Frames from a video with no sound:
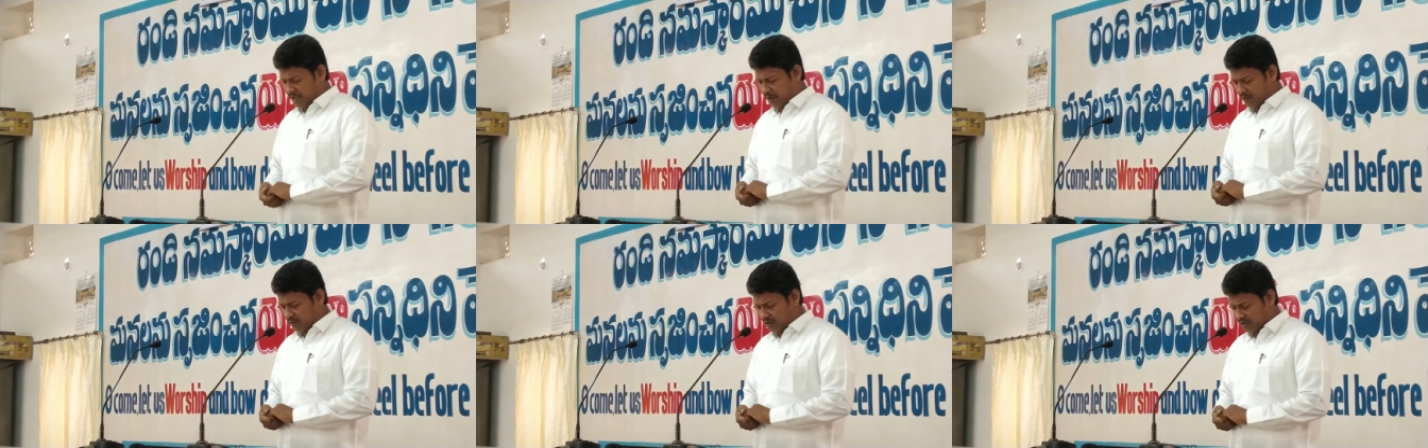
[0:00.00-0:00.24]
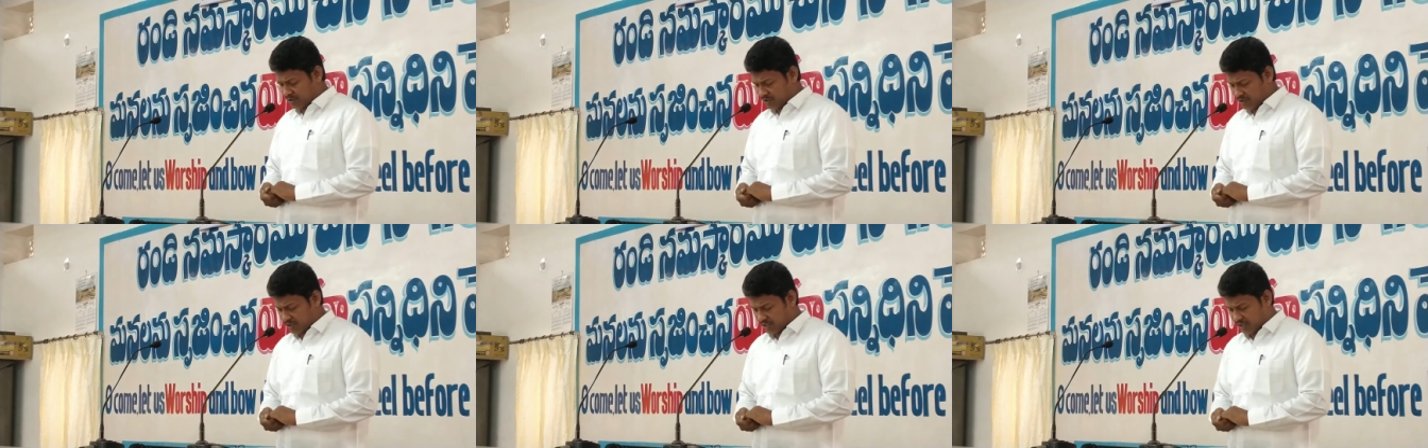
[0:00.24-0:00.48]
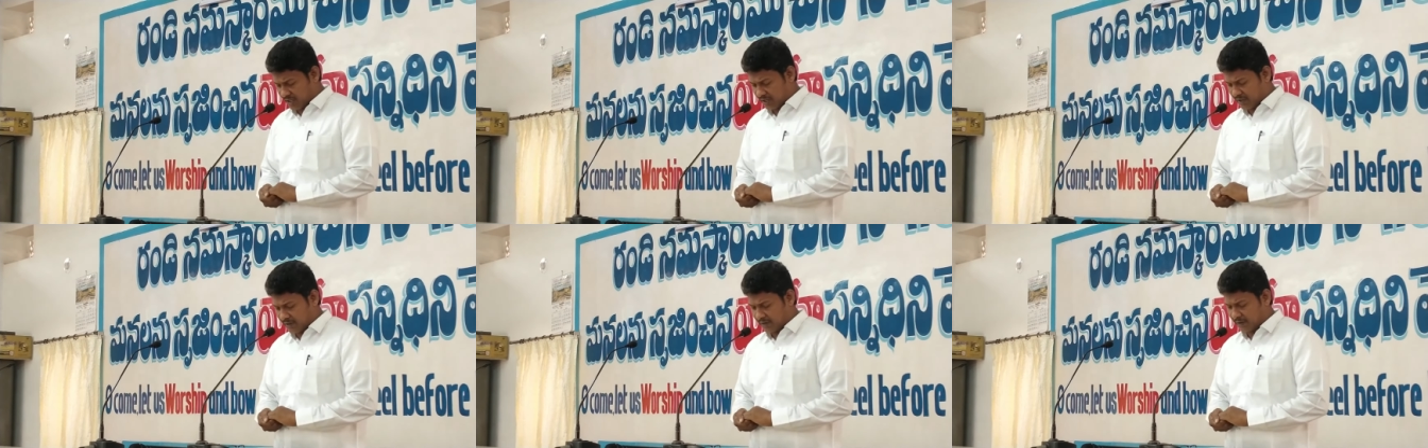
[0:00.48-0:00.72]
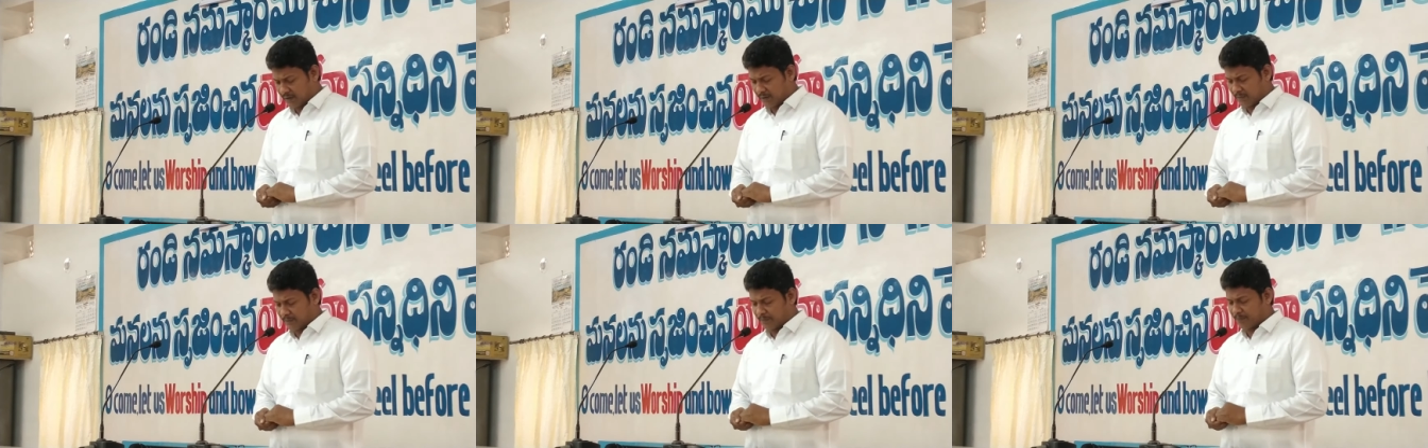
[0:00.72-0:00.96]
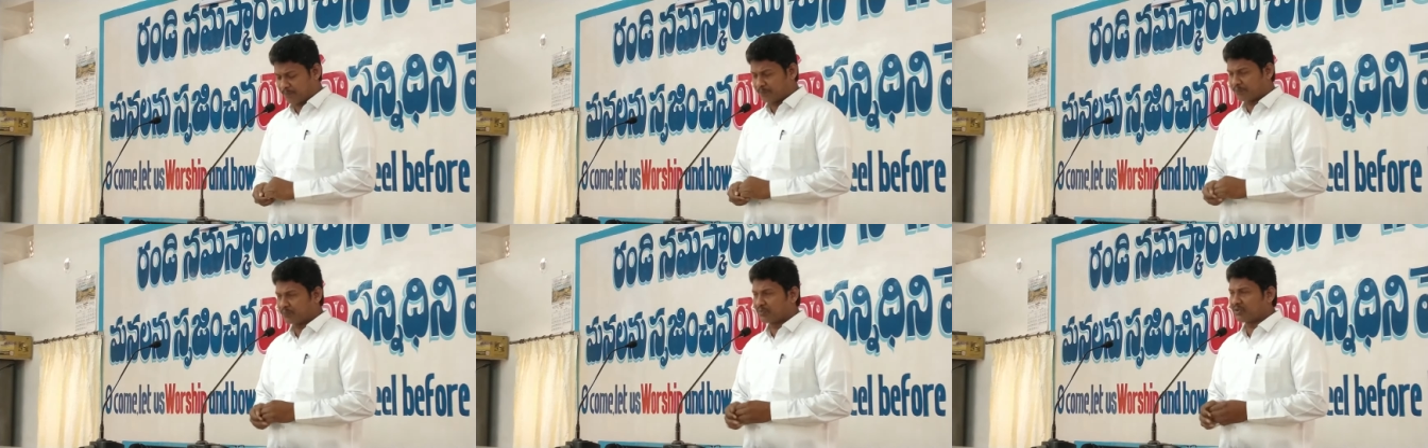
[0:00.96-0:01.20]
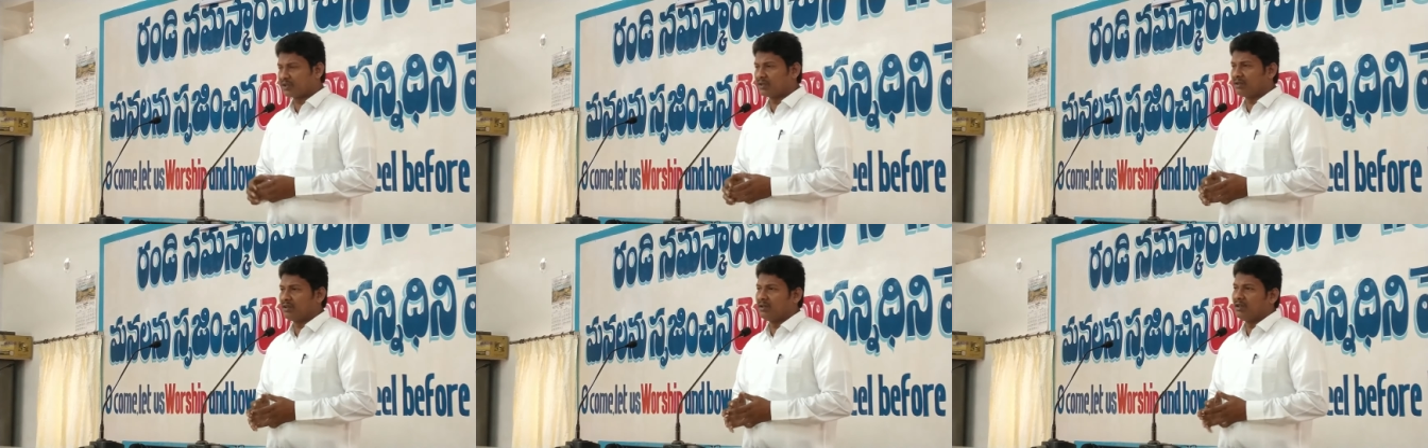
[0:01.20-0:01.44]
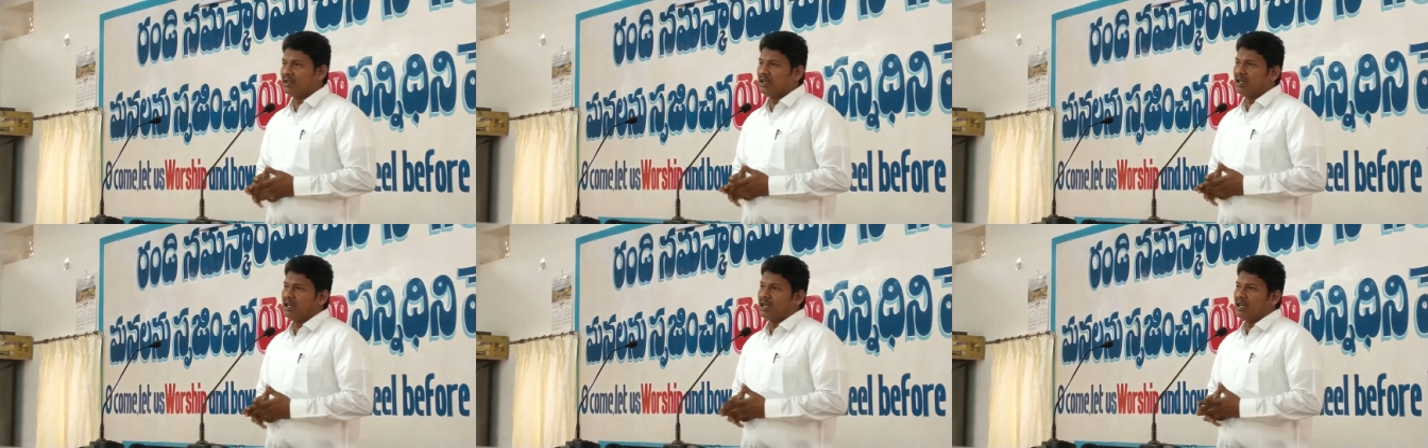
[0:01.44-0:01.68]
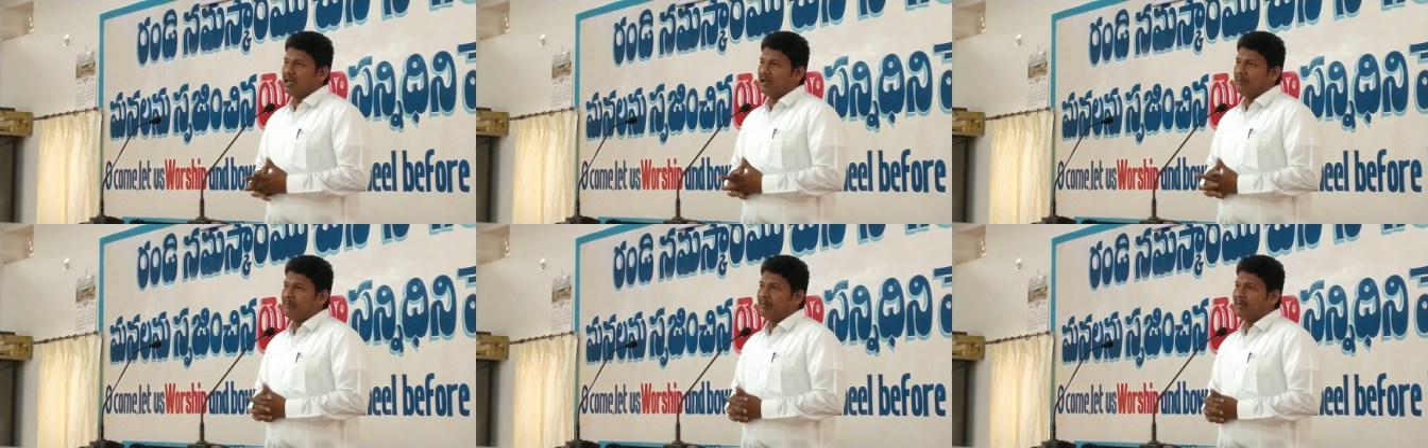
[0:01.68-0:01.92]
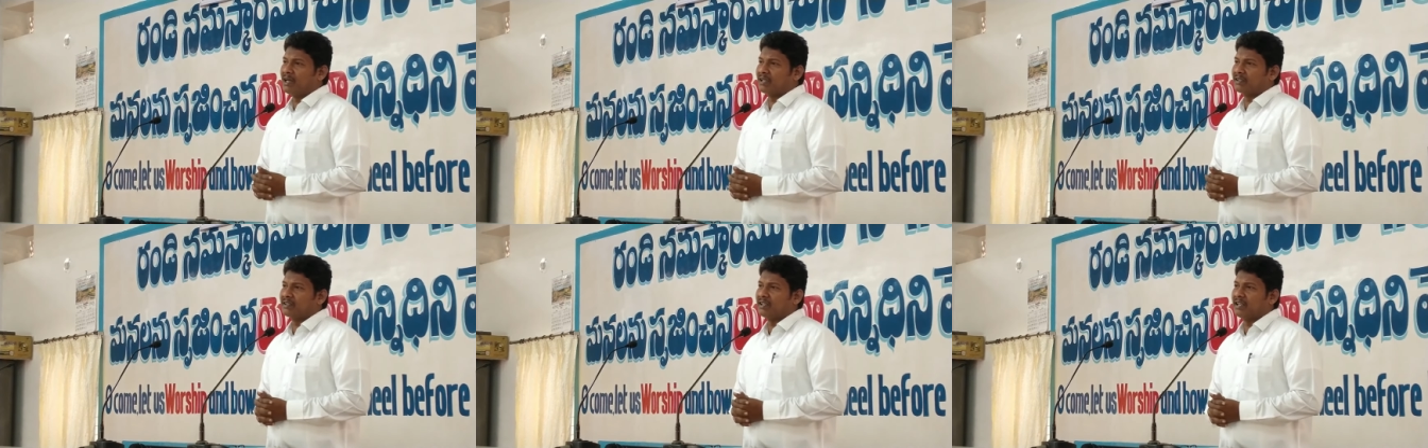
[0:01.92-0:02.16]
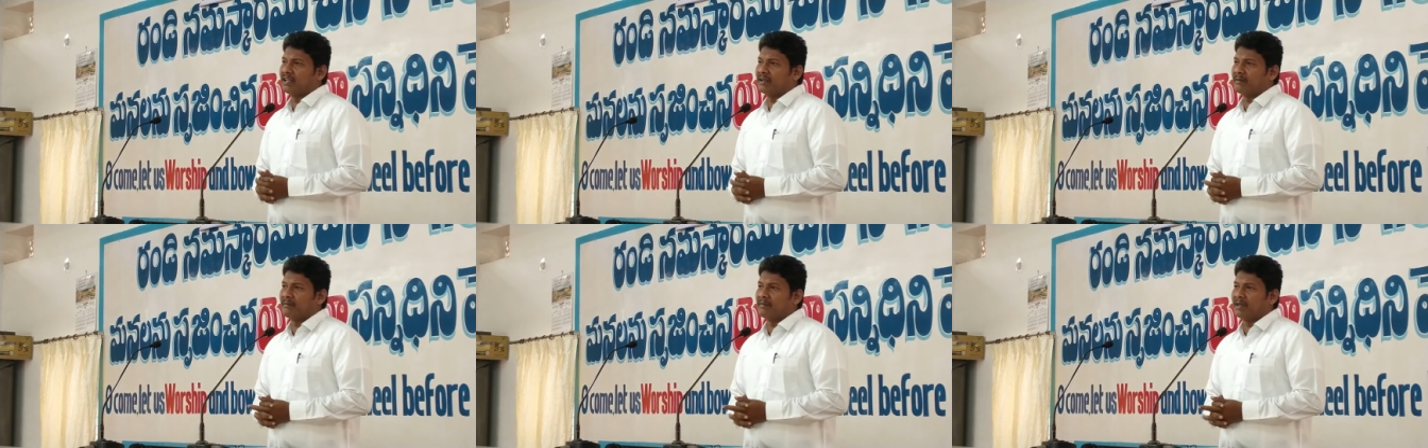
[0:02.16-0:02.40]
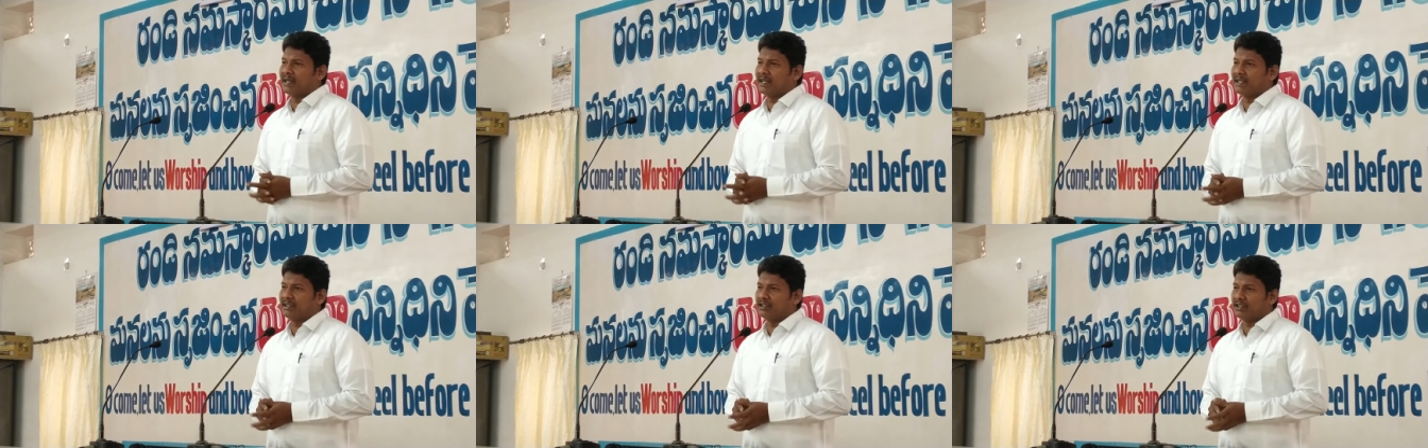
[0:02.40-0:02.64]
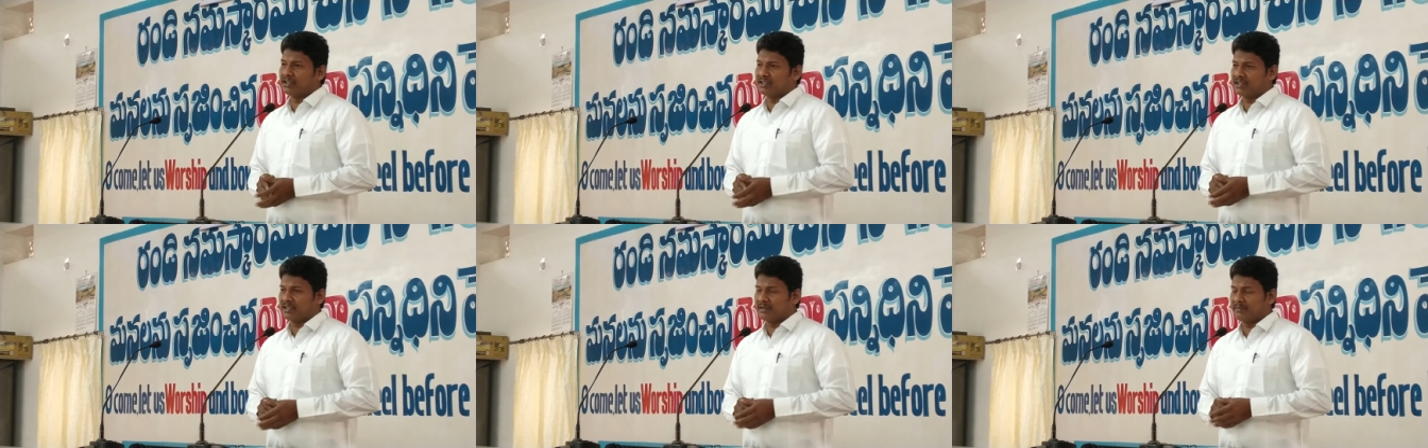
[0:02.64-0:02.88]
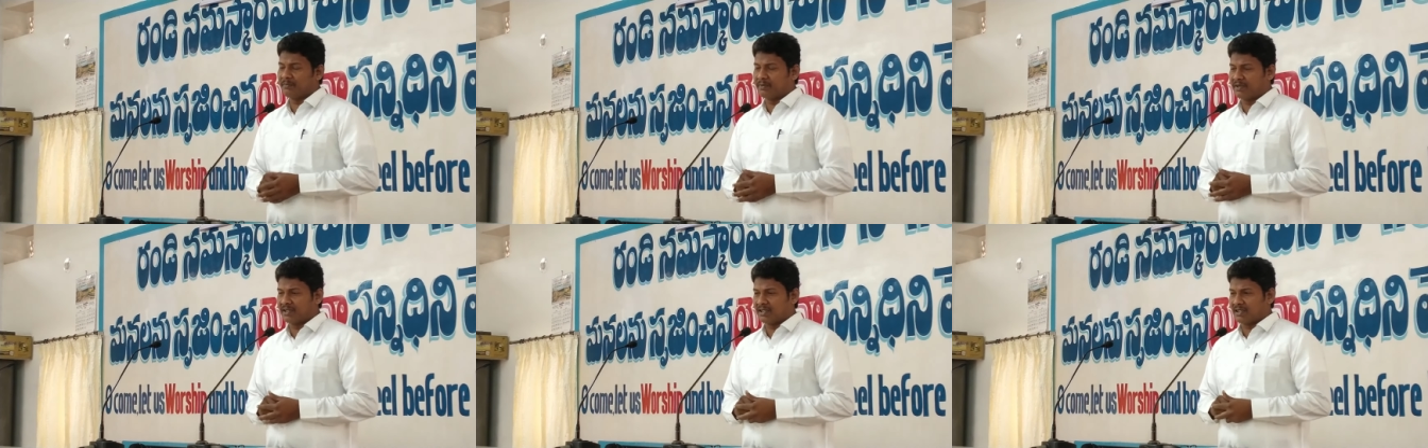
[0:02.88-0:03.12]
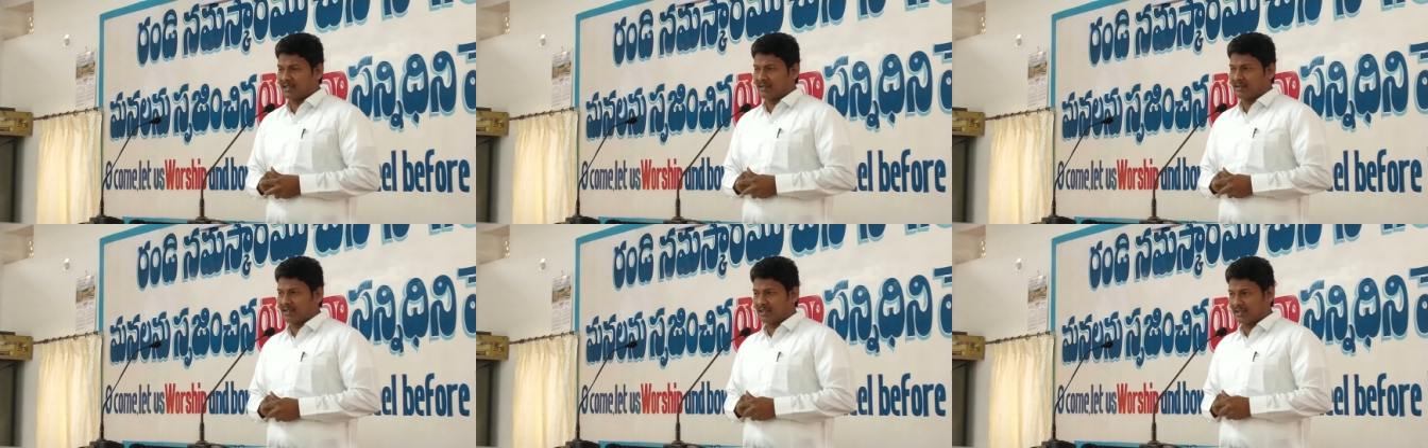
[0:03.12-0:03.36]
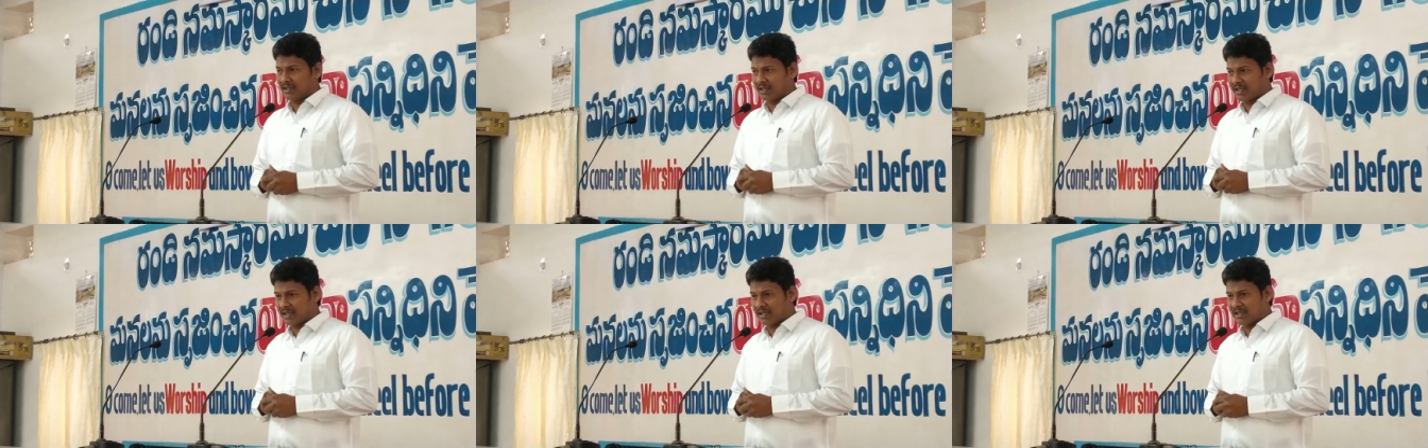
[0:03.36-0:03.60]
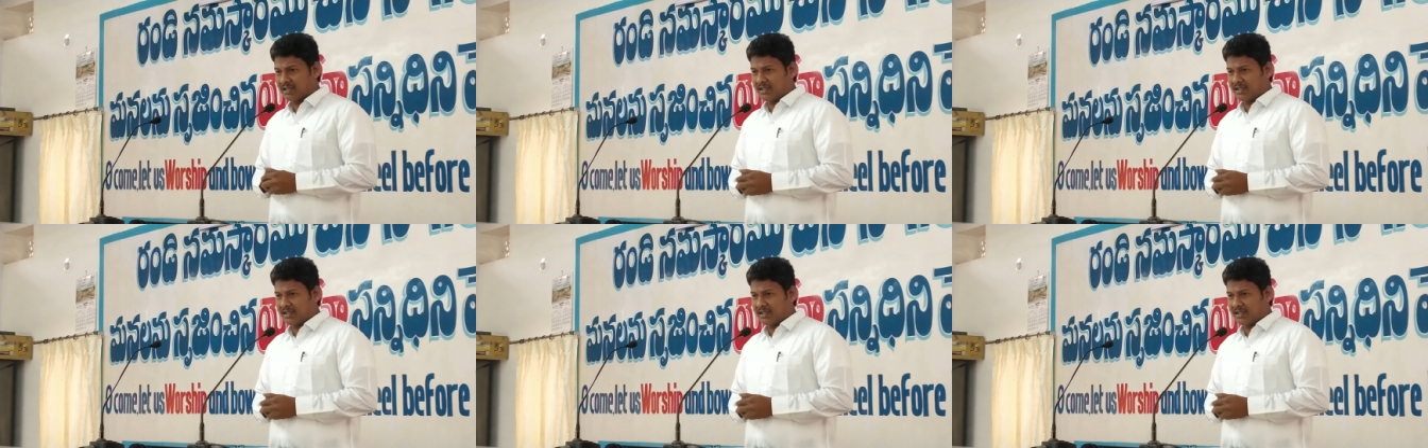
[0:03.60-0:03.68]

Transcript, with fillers: పై వచనాల్లో మగ్గలని మరియతో చెప్పిన తర్వాత